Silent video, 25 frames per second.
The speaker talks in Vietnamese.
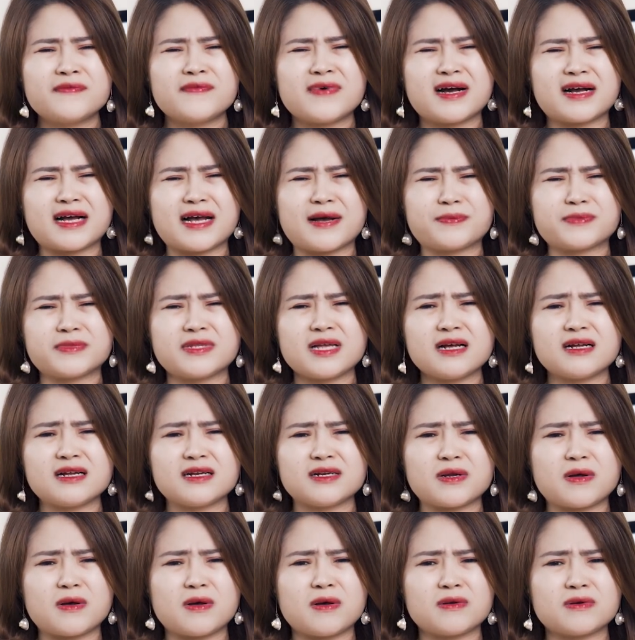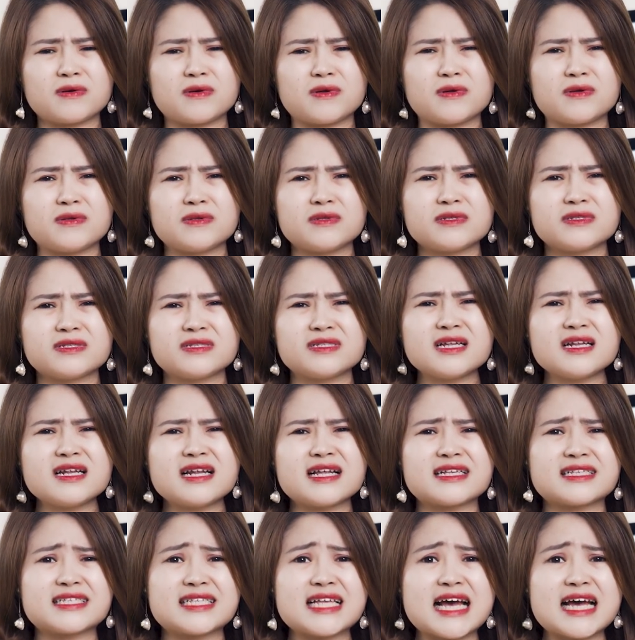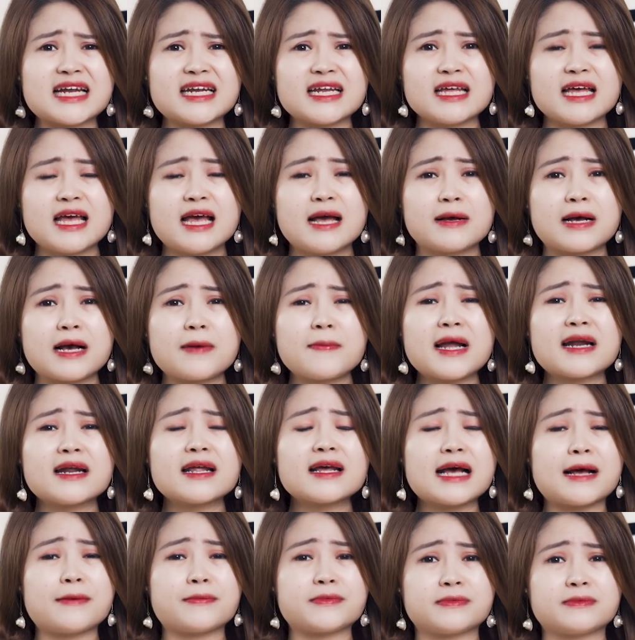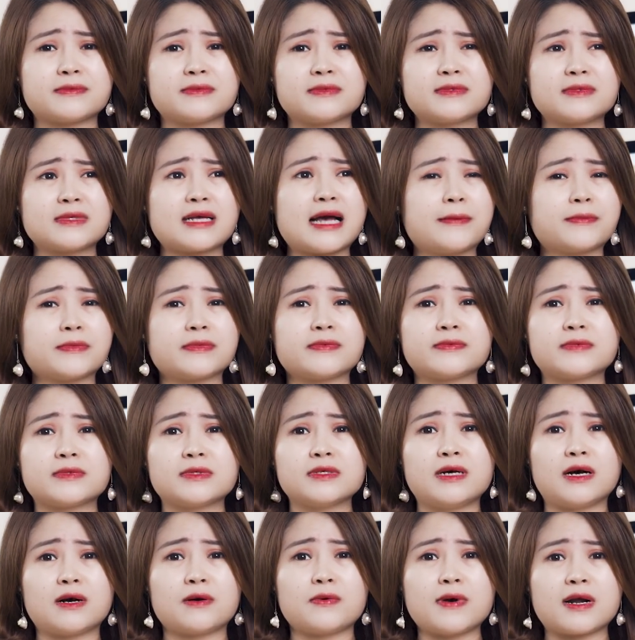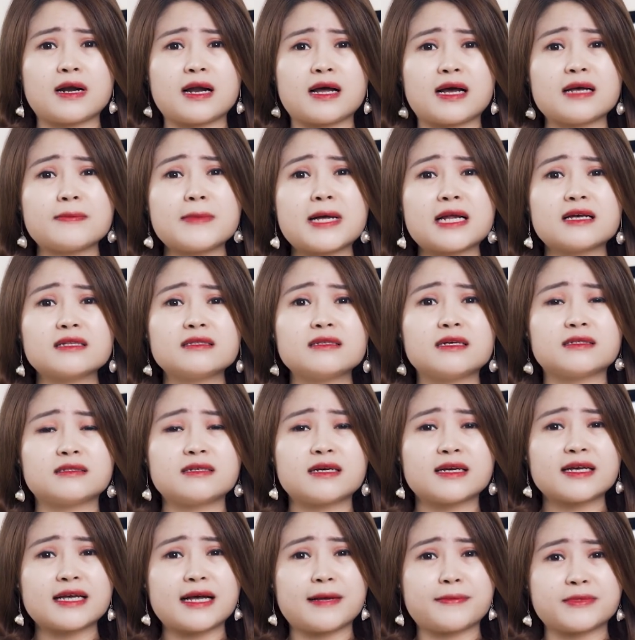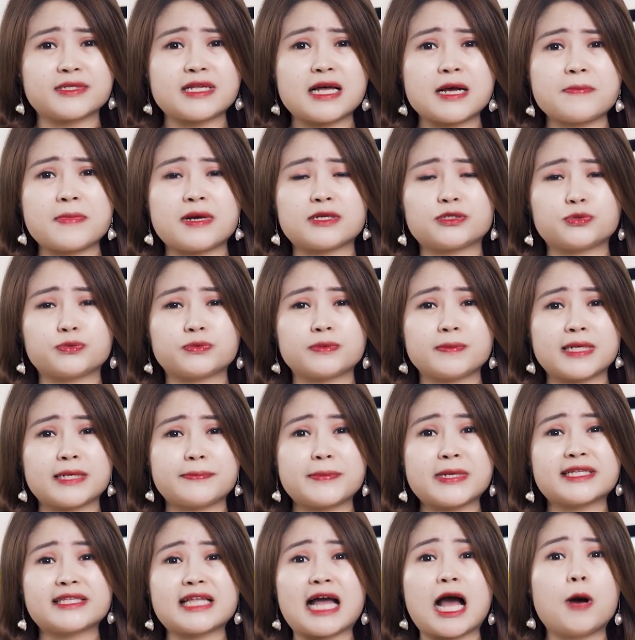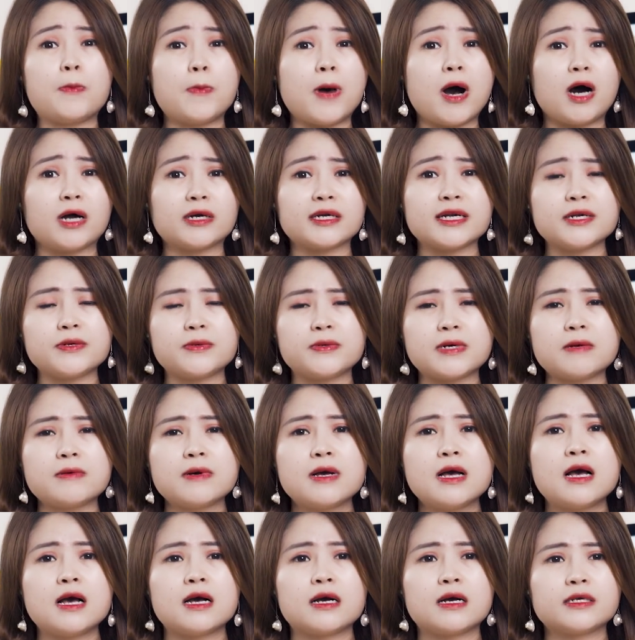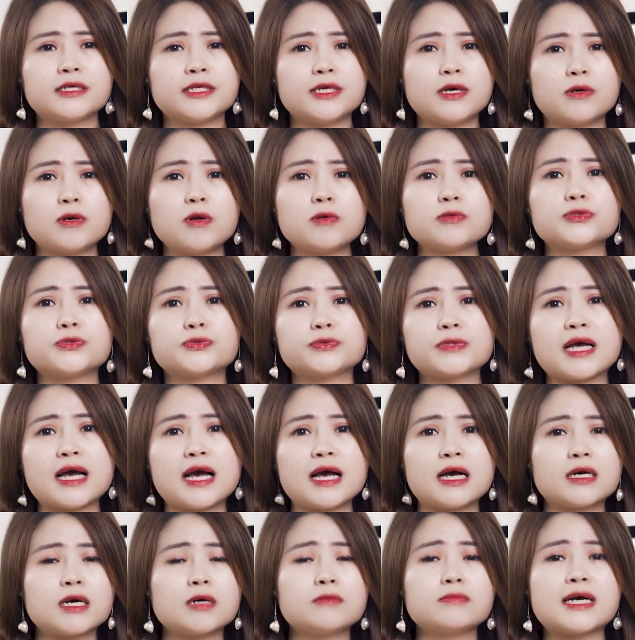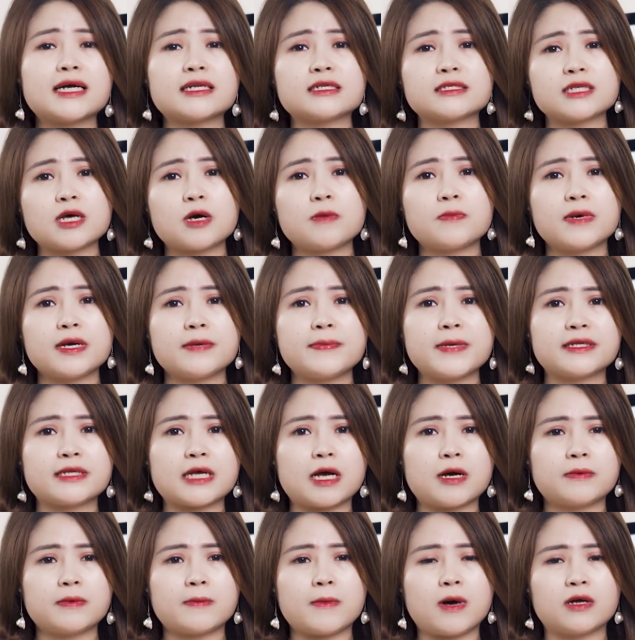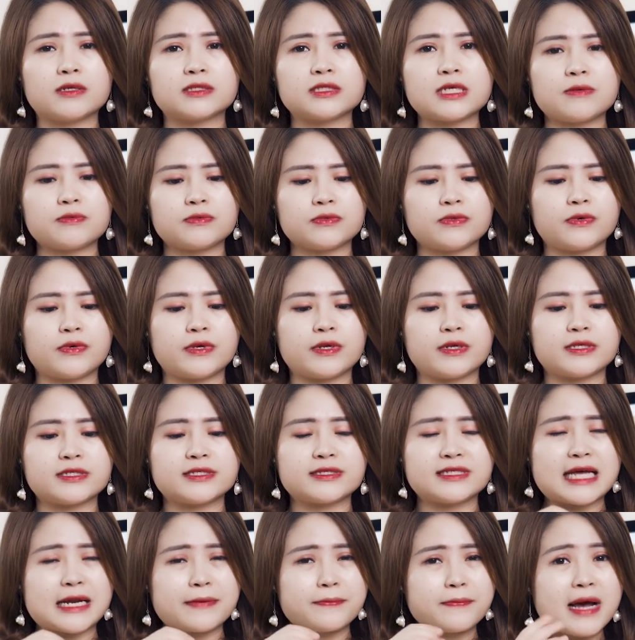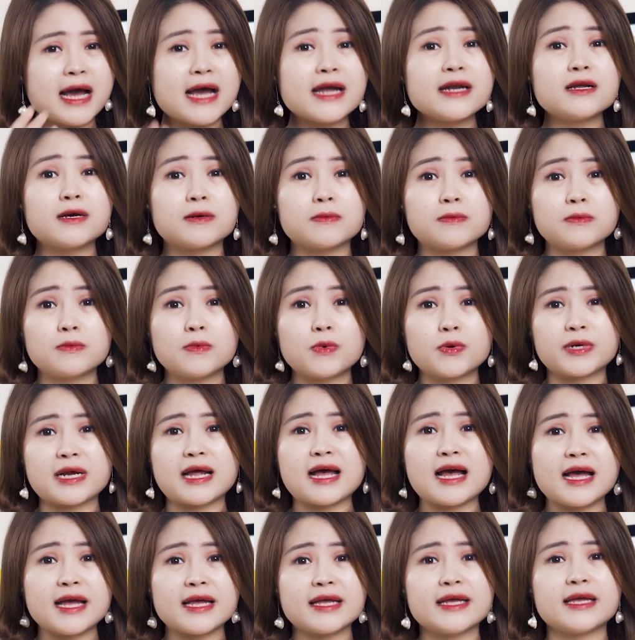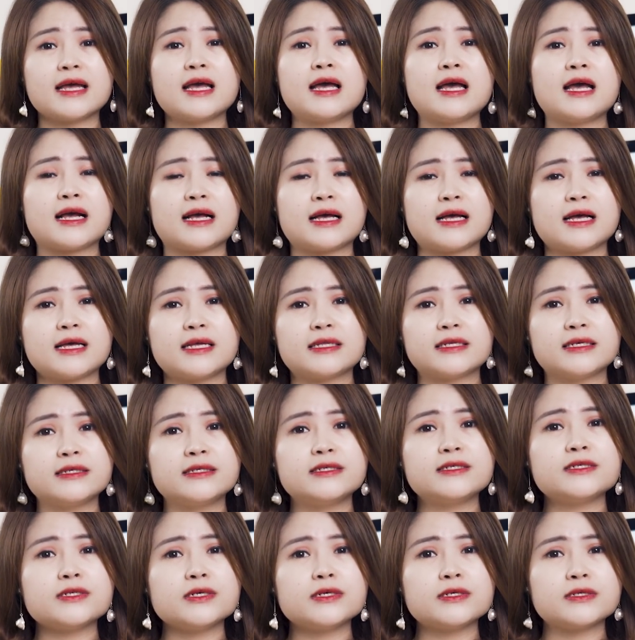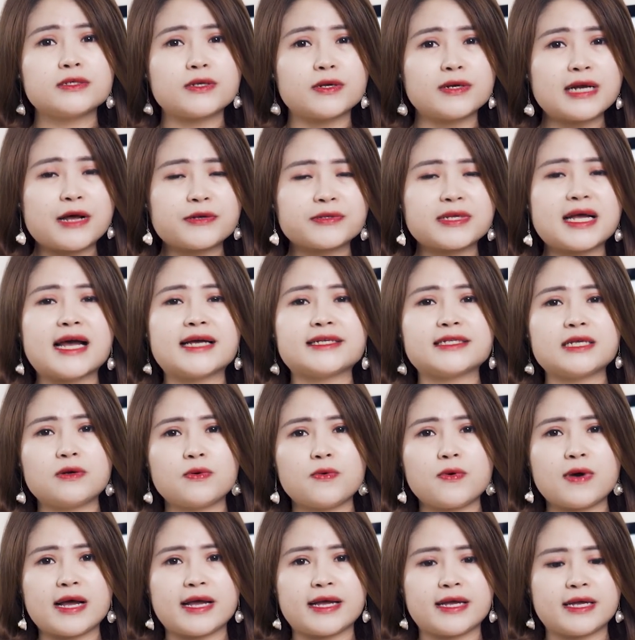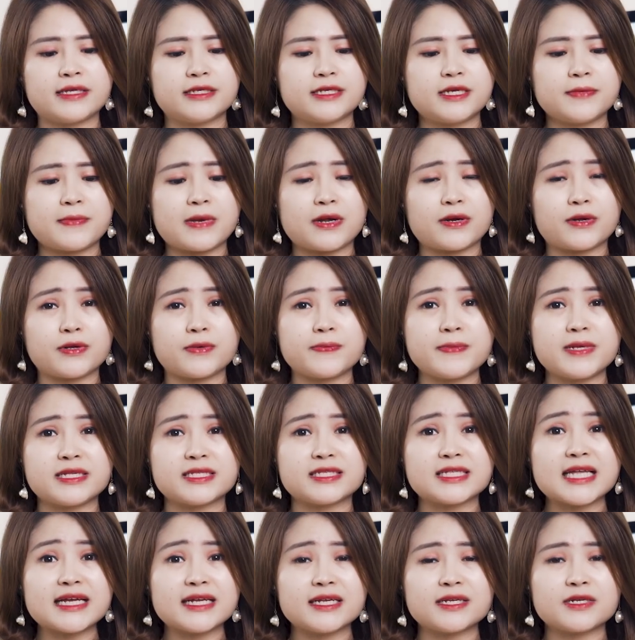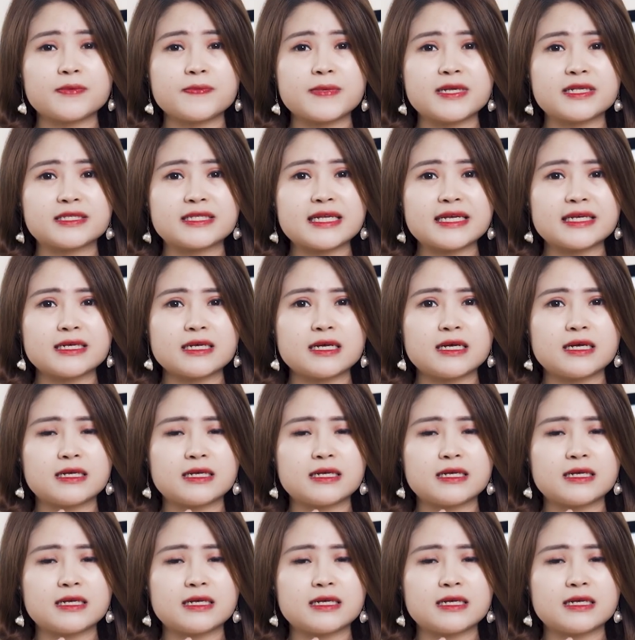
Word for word: và cảm giác nó nó rất là rát ấy. Các bạn ấy cảm cảm tưởng, hoặc là các bạn cứ tưởng tượng cái cảm giác mà chúng mình bị táo bón ấy, đúng không? À, nhiều lúc chúng ta không ăn rau mấy, bị táo bón xong rồi dặn mãi được một hai cái thứ nó đào thải ra ngoài, nhưng mà nó bị rách, nó bị rách